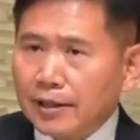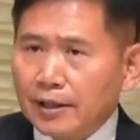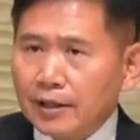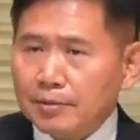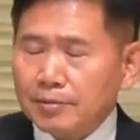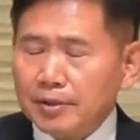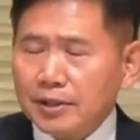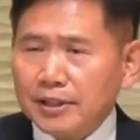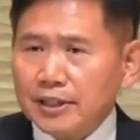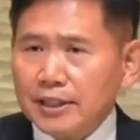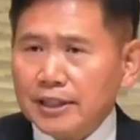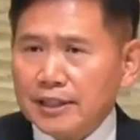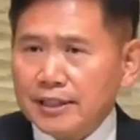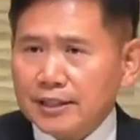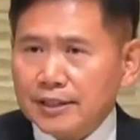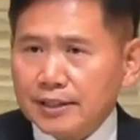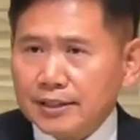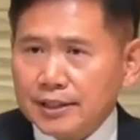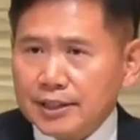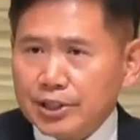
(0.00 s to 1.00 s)
여러분
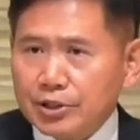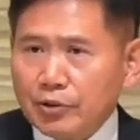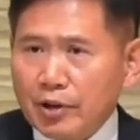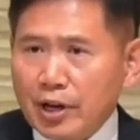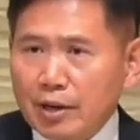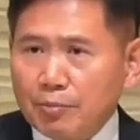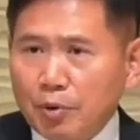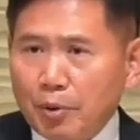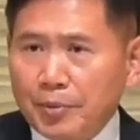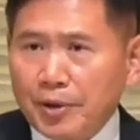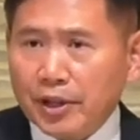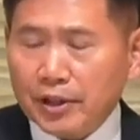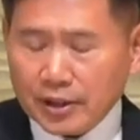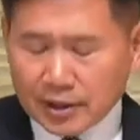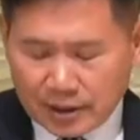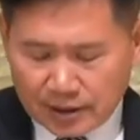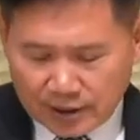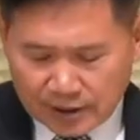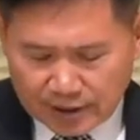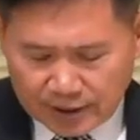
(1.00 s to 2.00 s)
그리스 신화에
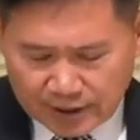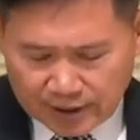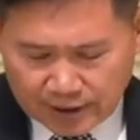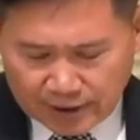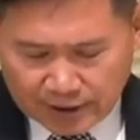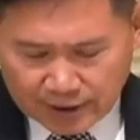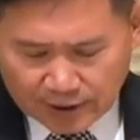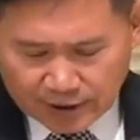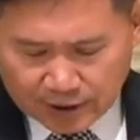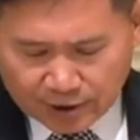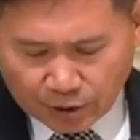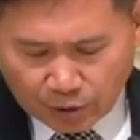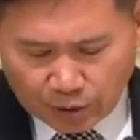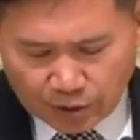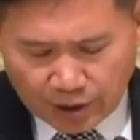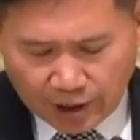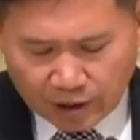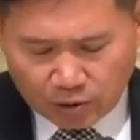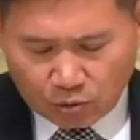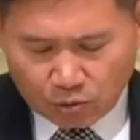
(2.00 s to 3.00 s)
보면 그
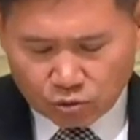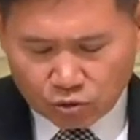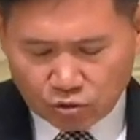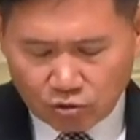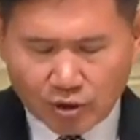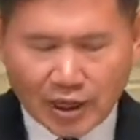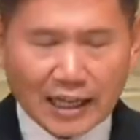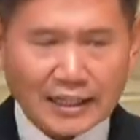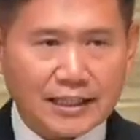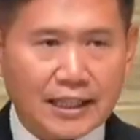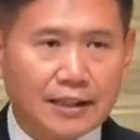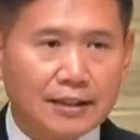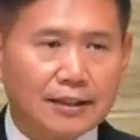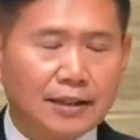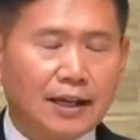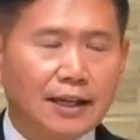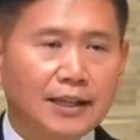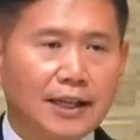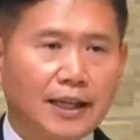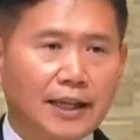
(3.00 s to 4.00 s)
트로이의 공주
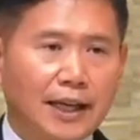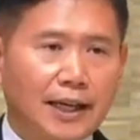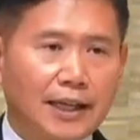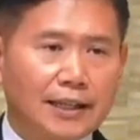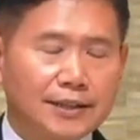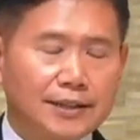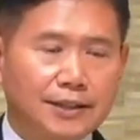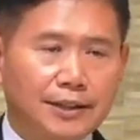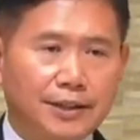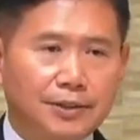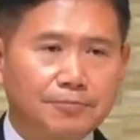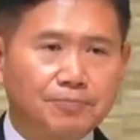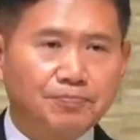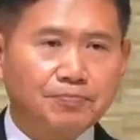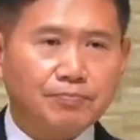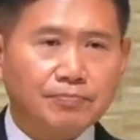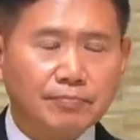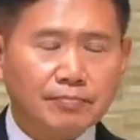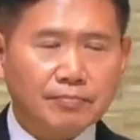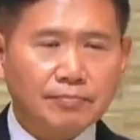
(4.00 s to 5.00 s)
카산드라 이야기가 있어요.
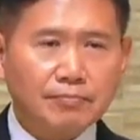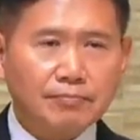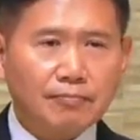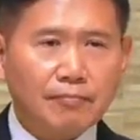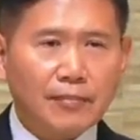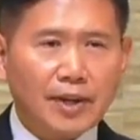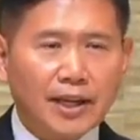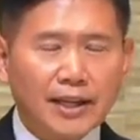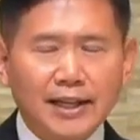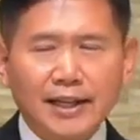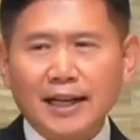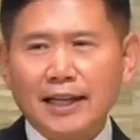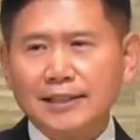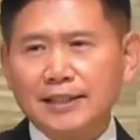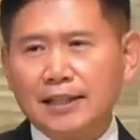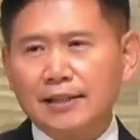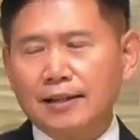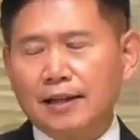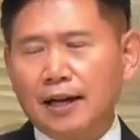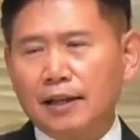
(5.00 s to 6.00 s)
이
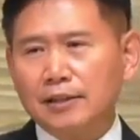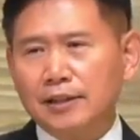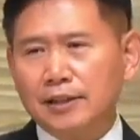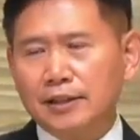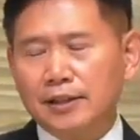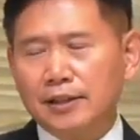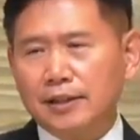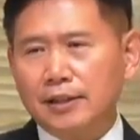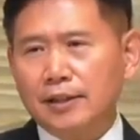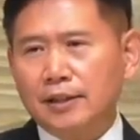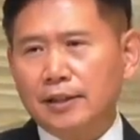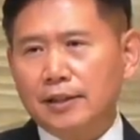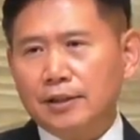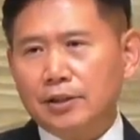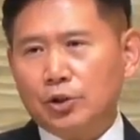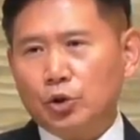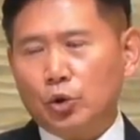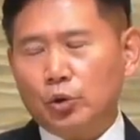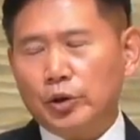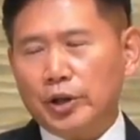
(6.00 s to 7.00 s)
카산드라는
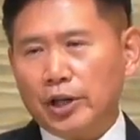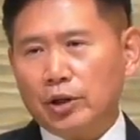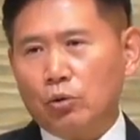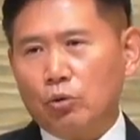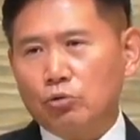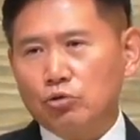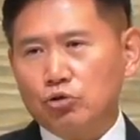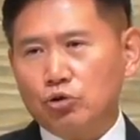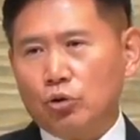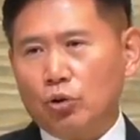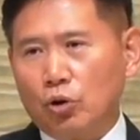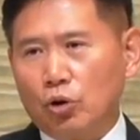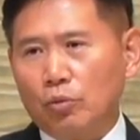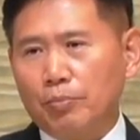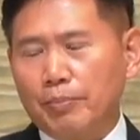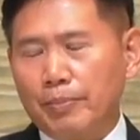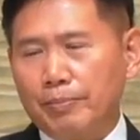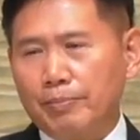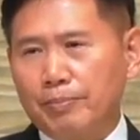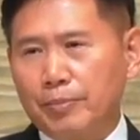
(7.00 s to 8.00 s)
트로이의 공주로
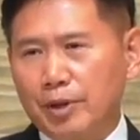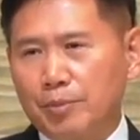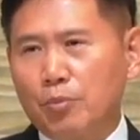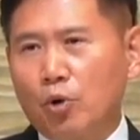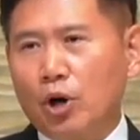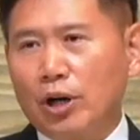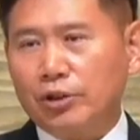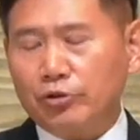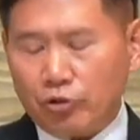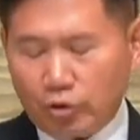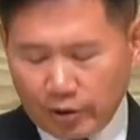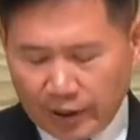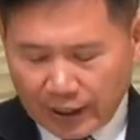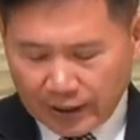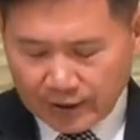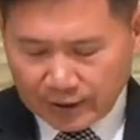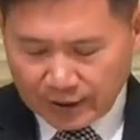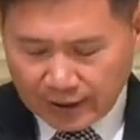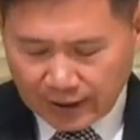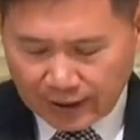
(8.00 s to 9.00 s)
미모가
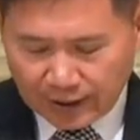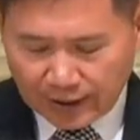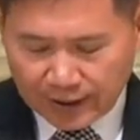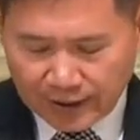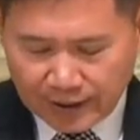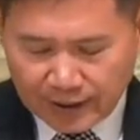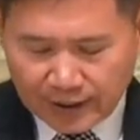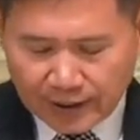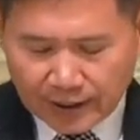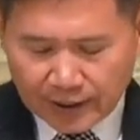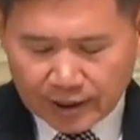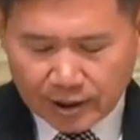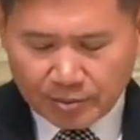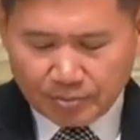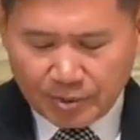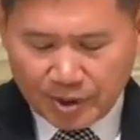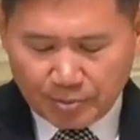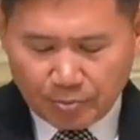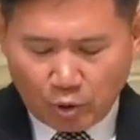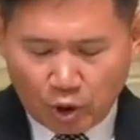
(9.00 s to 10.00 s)
뛰어났는데 그
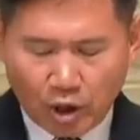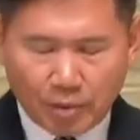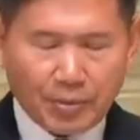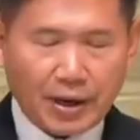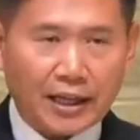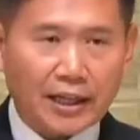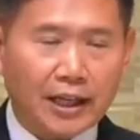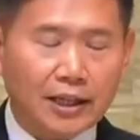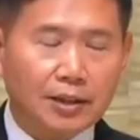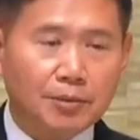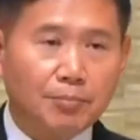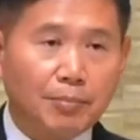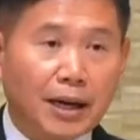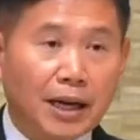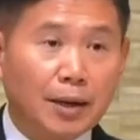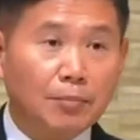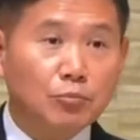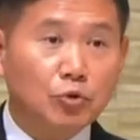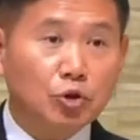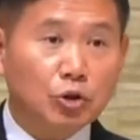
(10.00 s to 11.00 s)
미모에 반한
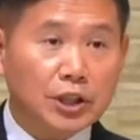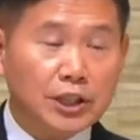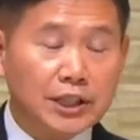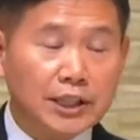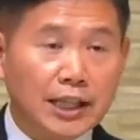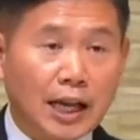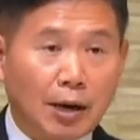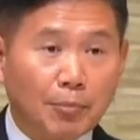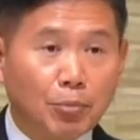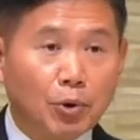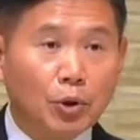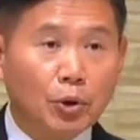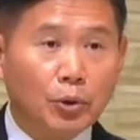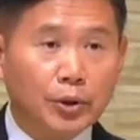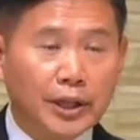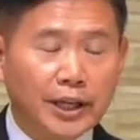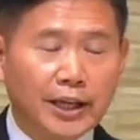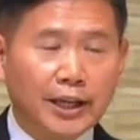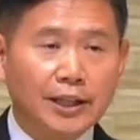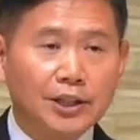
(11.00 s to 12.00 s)
바람둥이신
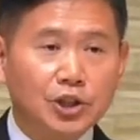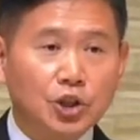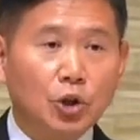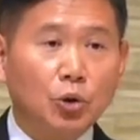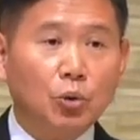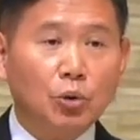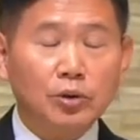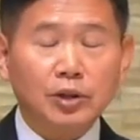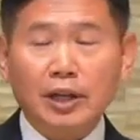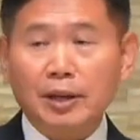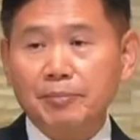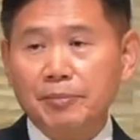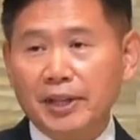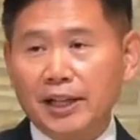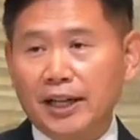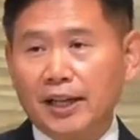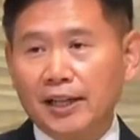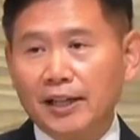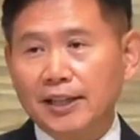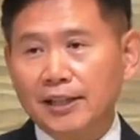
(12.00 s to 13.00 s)
아폴론이 청혼을
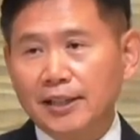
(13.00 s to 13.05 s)
합니다.